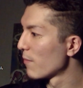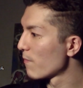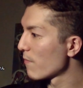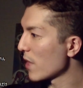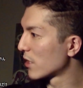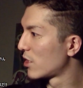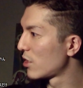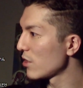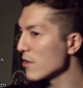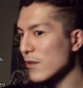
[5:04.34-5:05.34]
まあ、
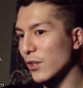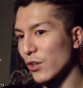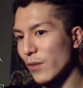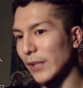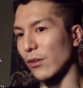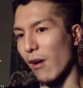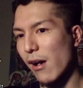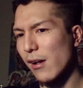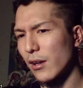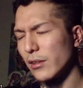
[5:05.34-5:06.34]
19万とか、
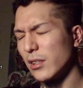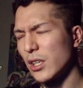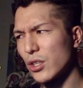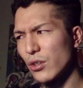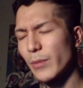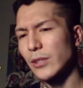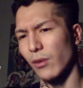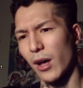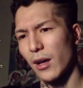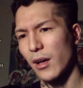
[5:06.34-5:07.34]
20万と
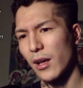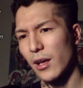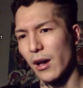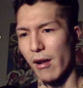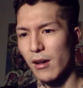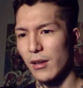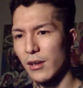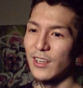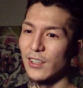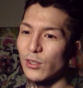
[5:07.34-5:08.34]
か、かな。
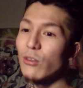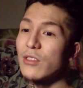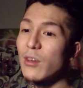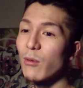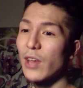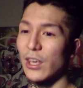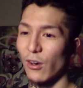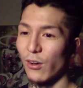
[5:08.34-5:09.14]
とんでもないよ。